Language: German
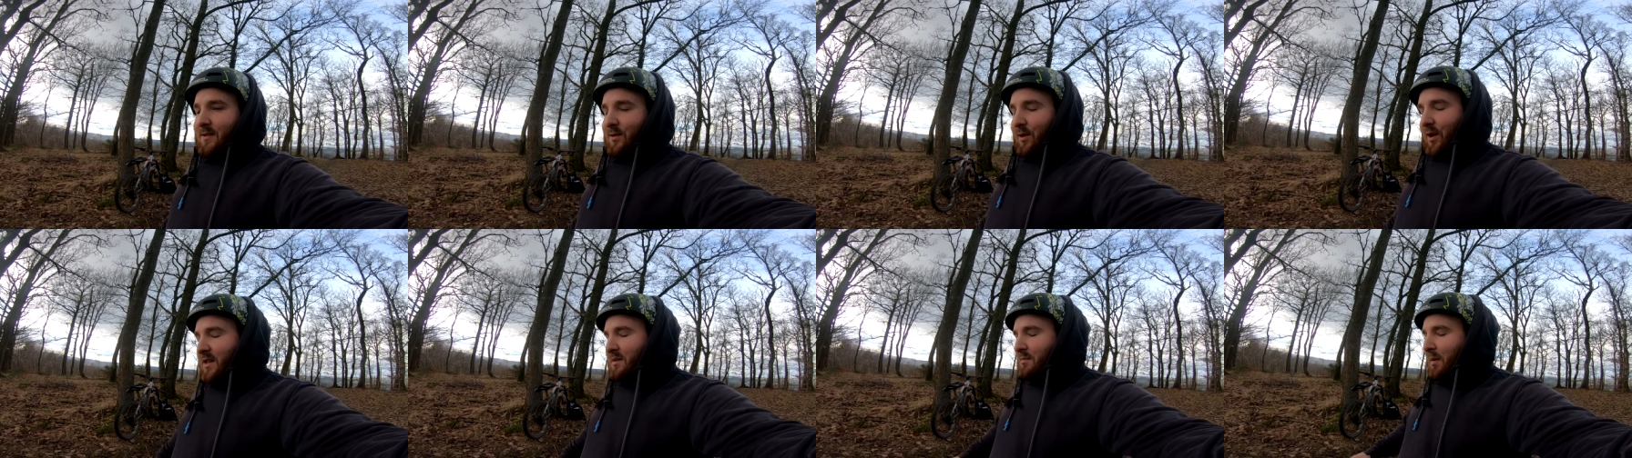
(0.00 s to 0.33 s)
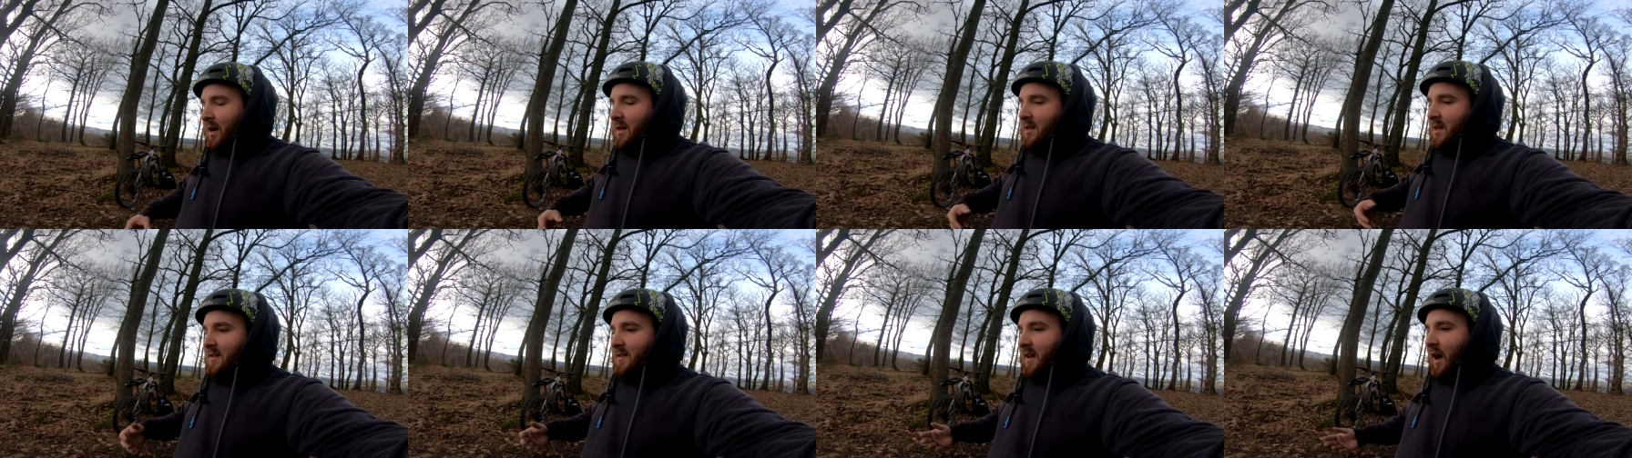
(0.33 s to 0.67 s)
so jetzt
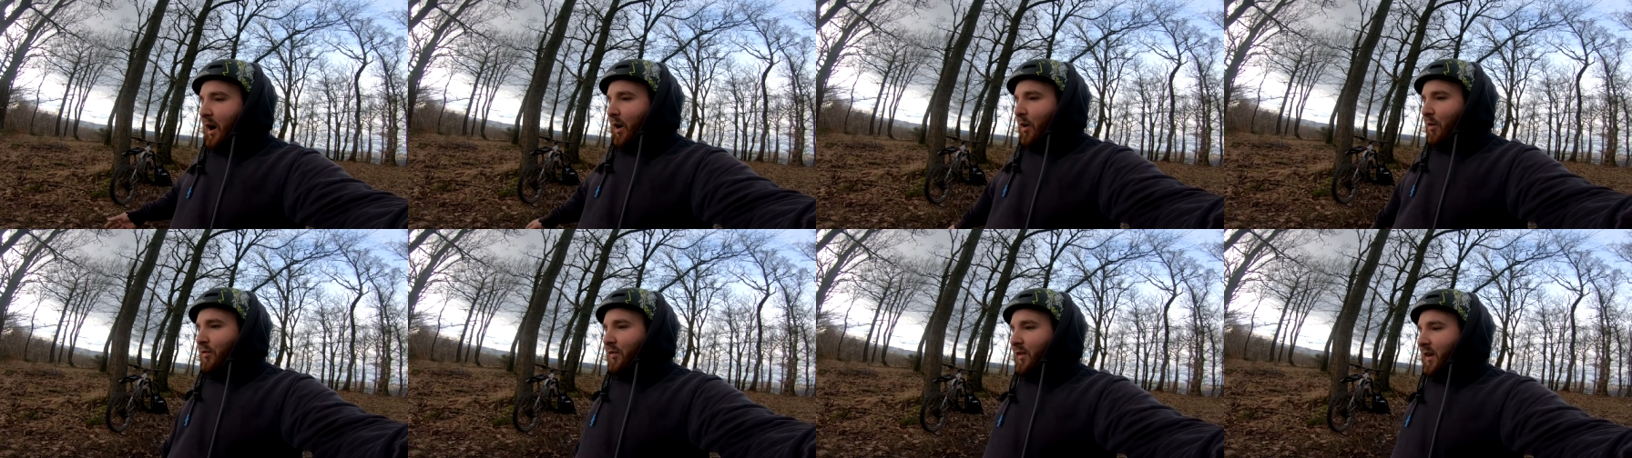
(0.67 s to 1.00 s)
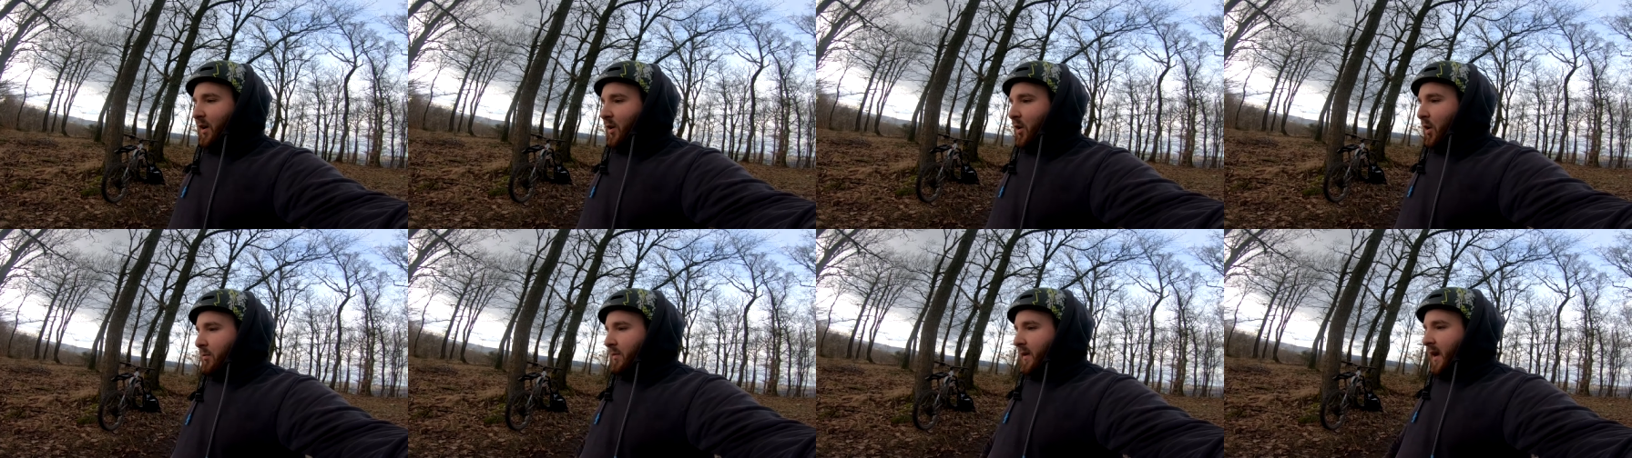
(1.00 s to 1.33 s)
mache ich das auf und
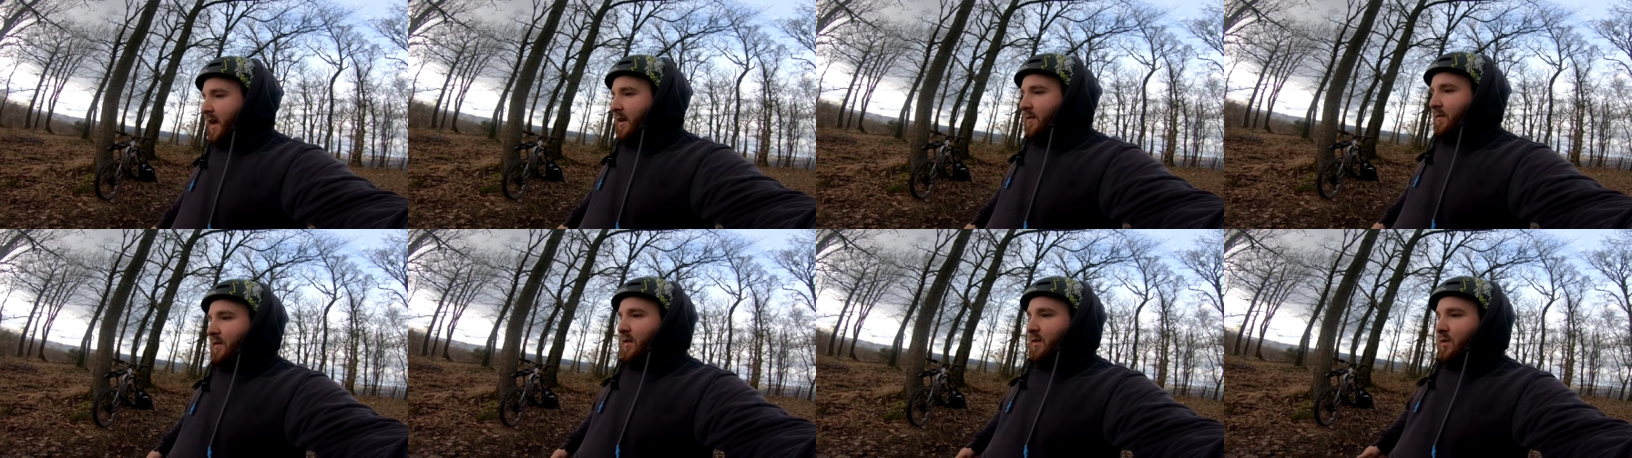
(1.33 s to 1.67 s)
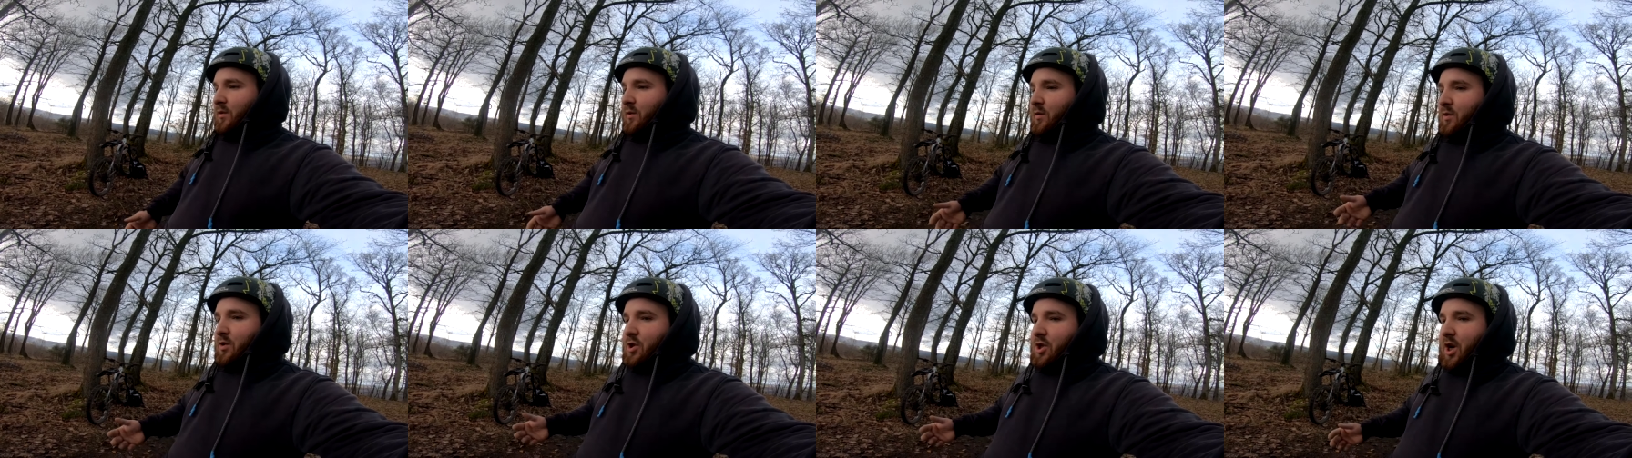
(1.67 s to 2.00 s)
dann kommt da irgendwie nur
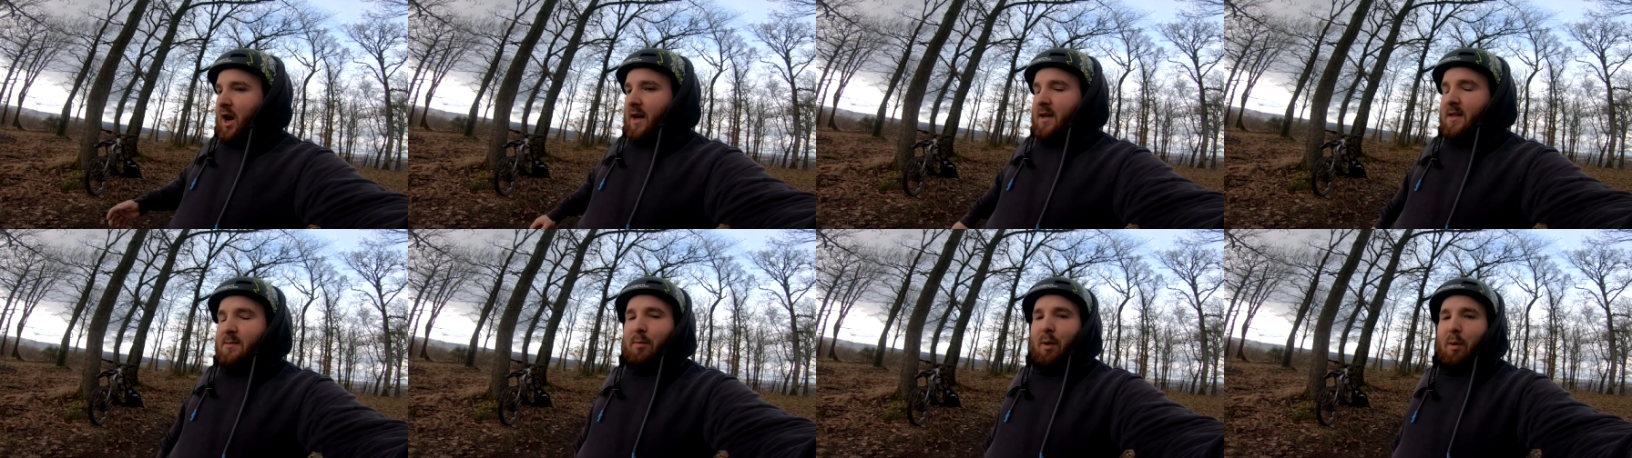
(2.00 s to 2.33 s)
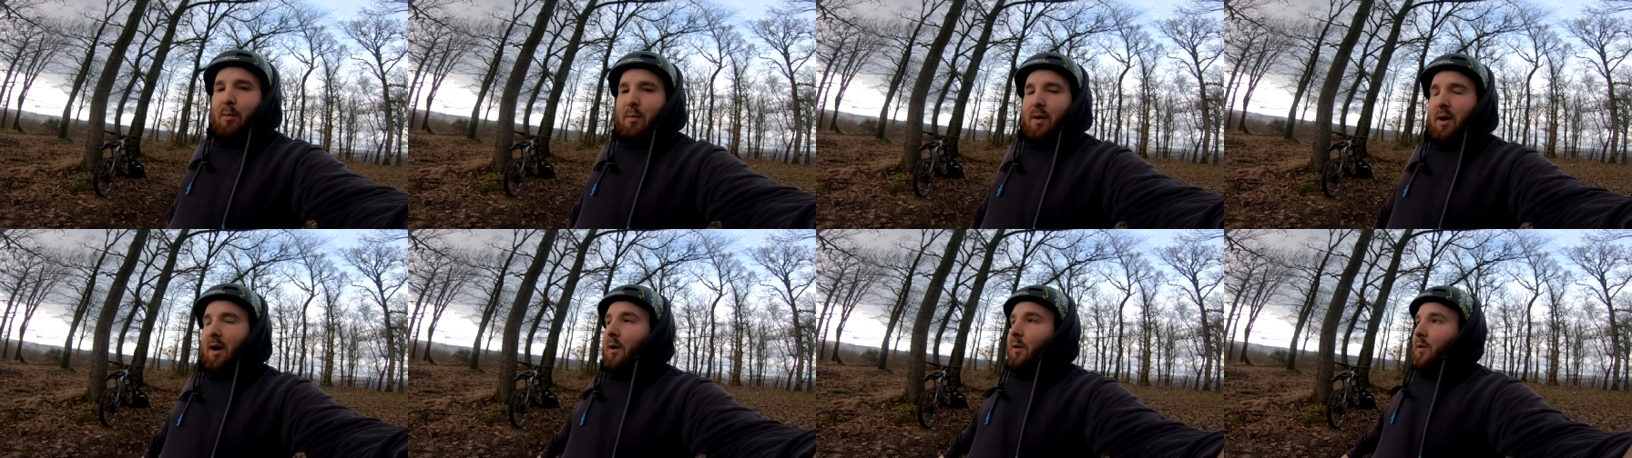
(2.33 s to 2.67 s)
so eine
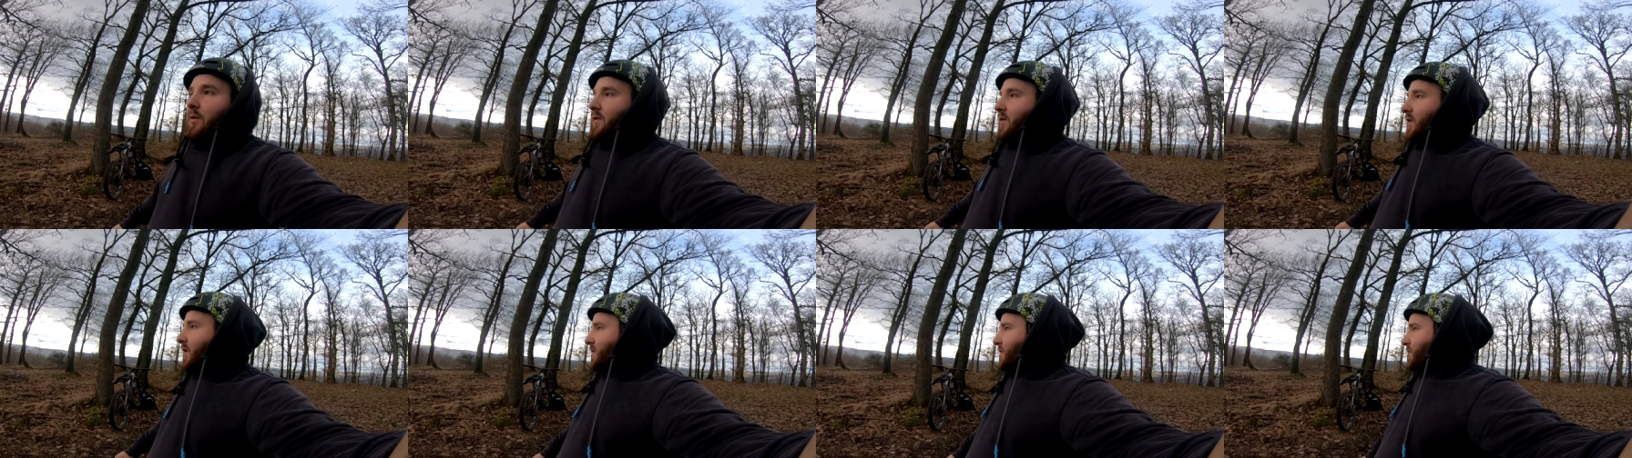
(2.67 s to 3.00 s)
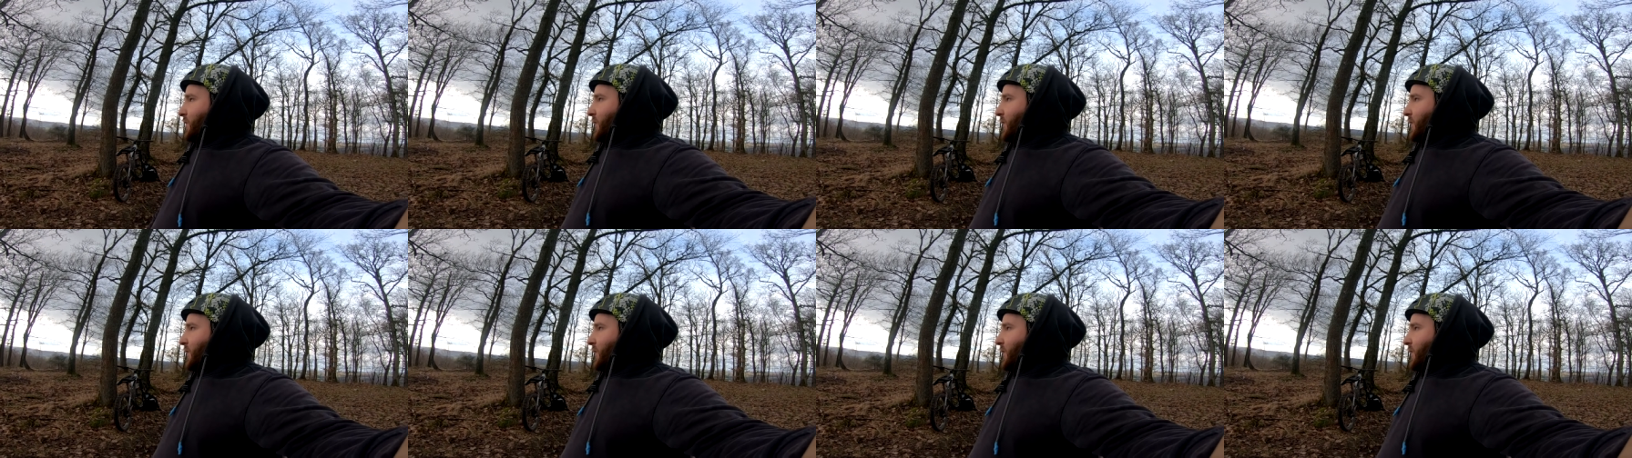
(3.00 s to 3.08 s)
Scheißbombe raus oder